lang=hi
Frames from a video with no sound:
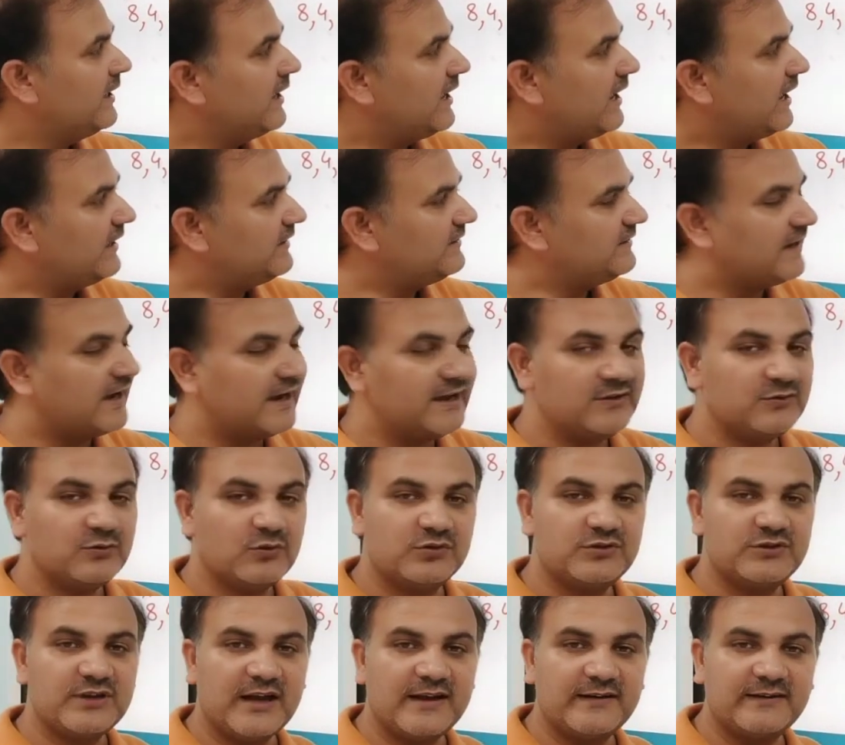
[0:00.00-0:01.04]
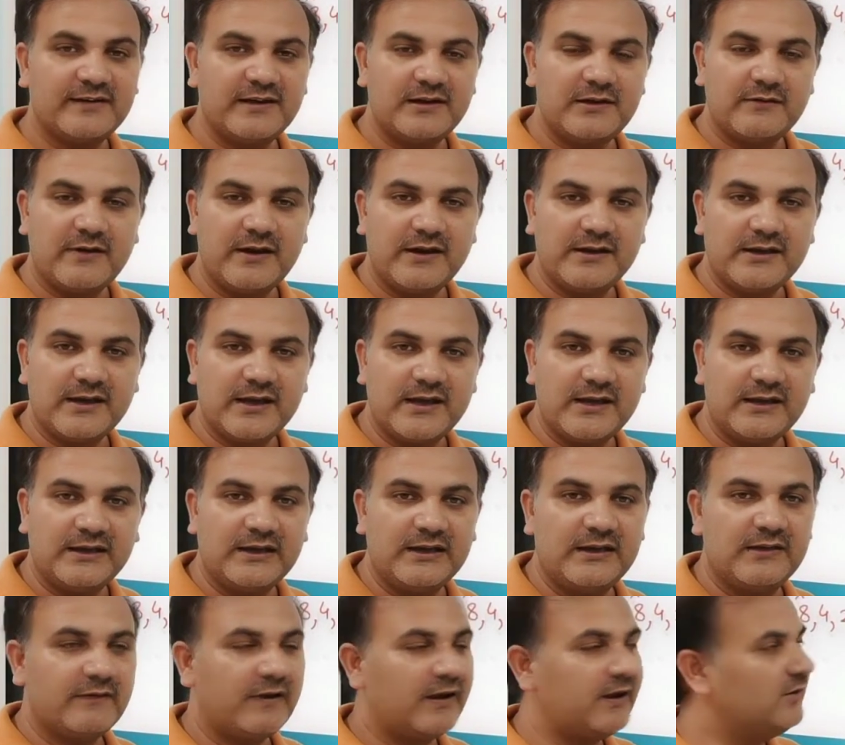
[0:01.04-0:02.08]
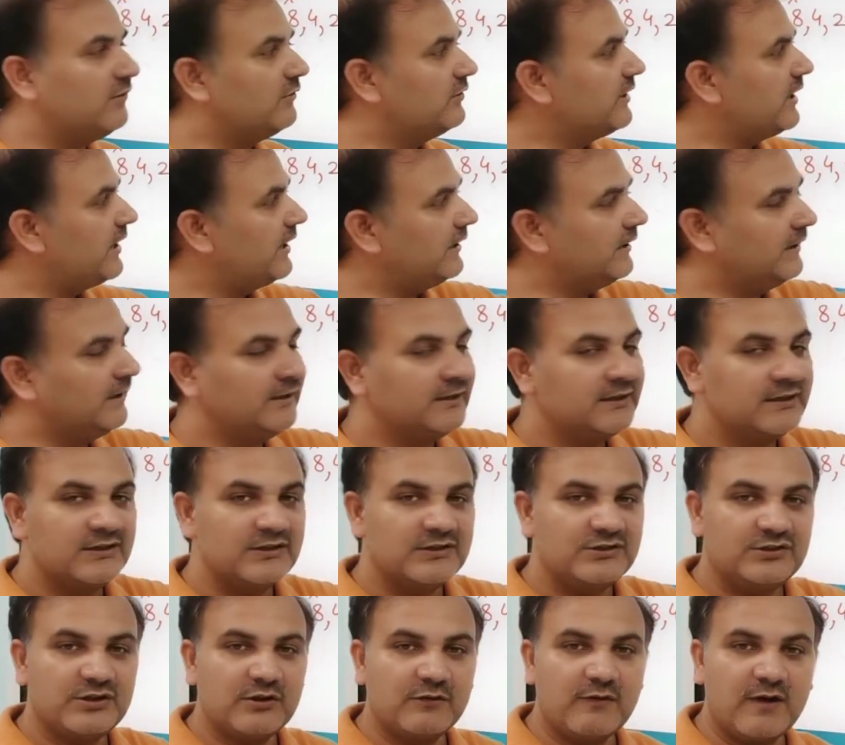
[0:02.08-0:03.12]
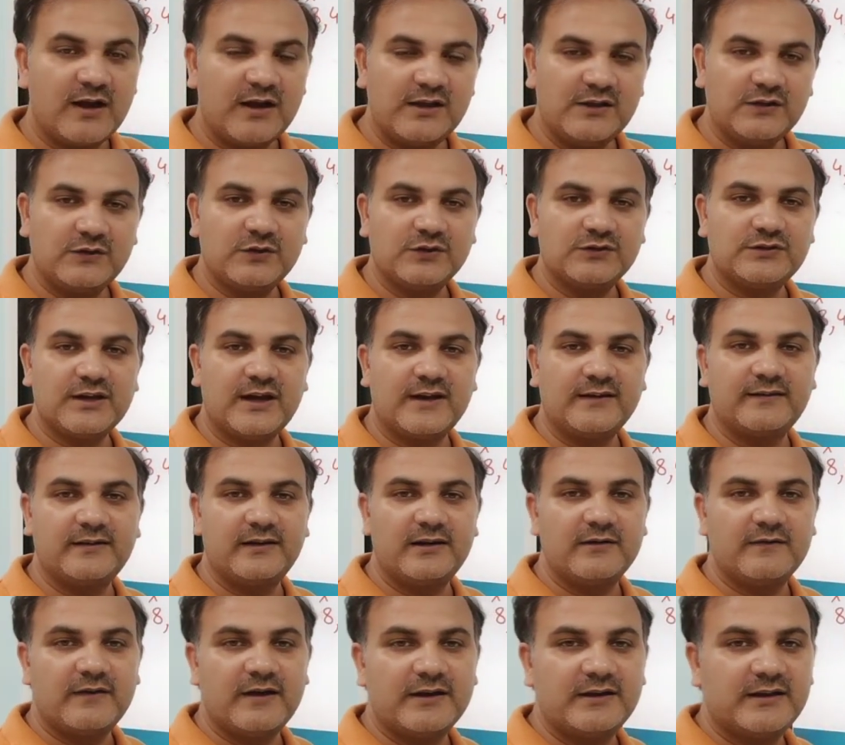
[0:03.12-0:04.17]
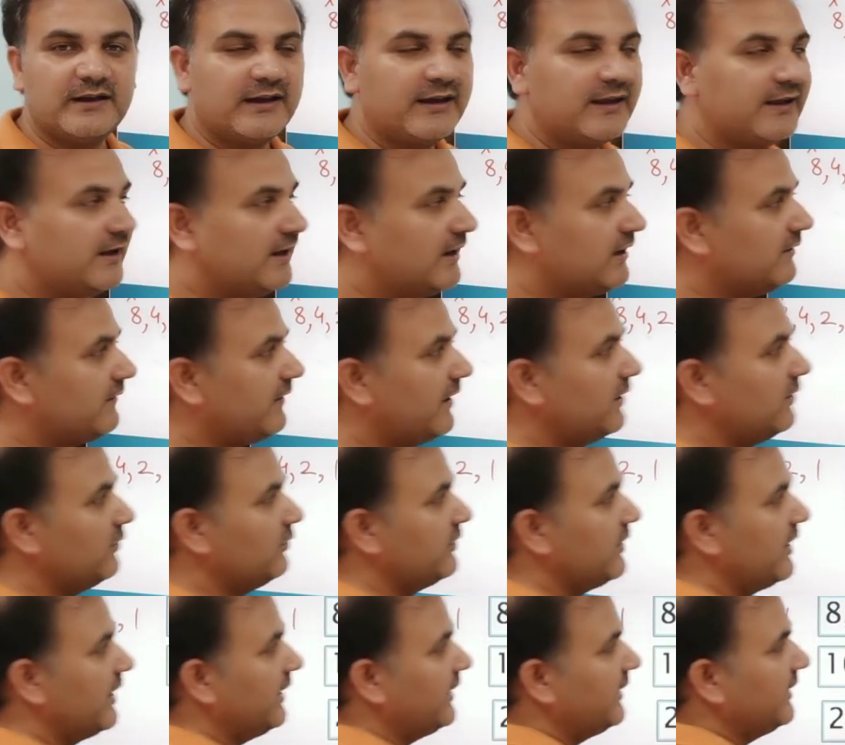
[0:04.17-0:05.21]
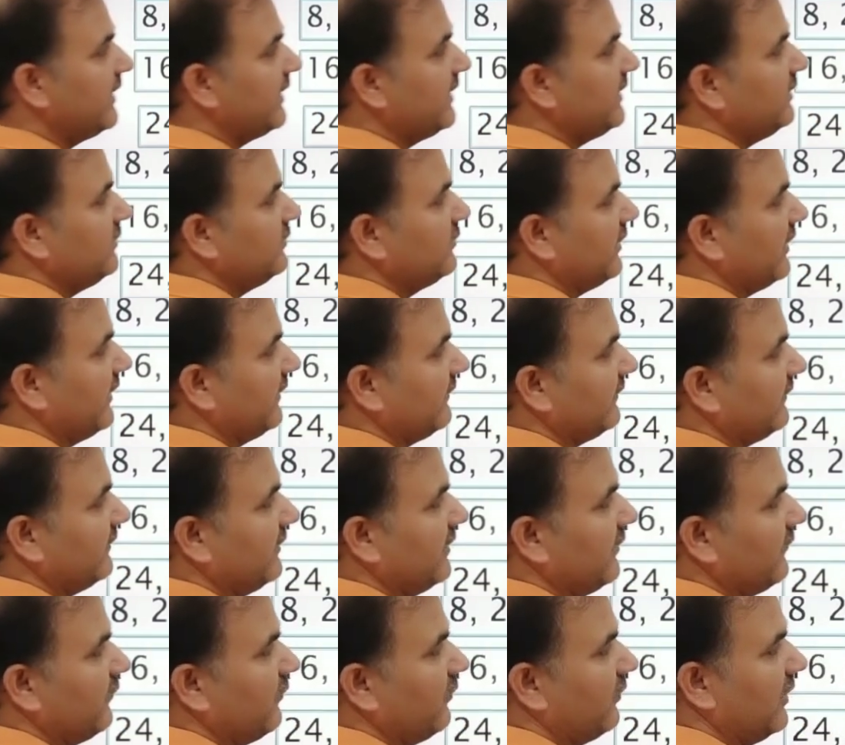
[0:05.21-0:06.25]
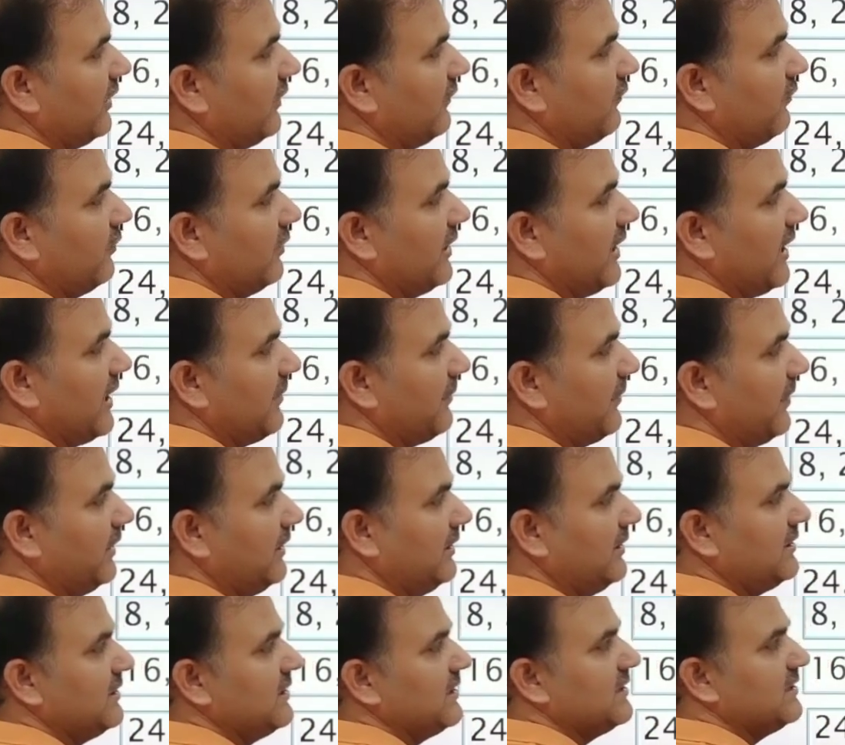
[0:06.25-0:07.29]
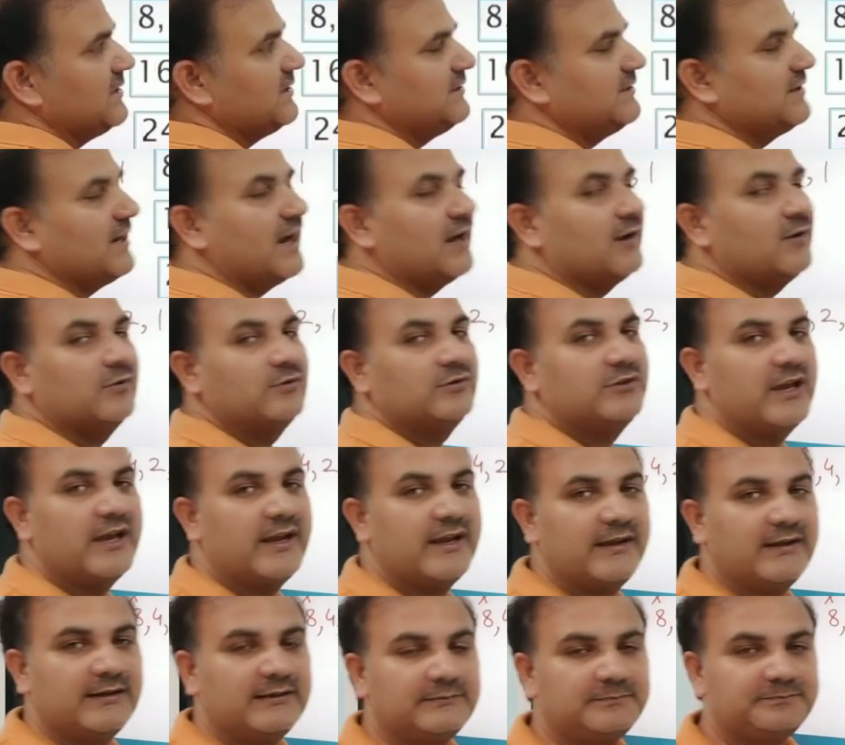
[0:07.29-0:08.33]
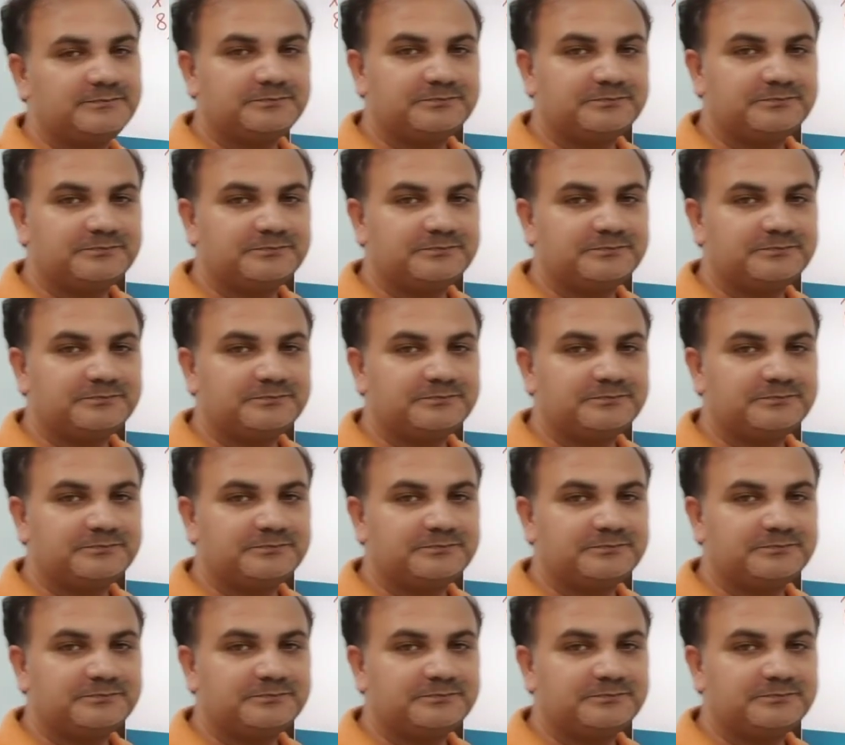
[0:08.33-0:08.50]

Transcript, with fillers: अट्ठाईस को चार से डिवाइड करेंगे डिवाइड हो जाएगा चौवालीस को चार से डिवाइड करेंगे डिवाइड हो जाएगा यानी जो एस होगा वो यहाँ पर चार हो जाएगा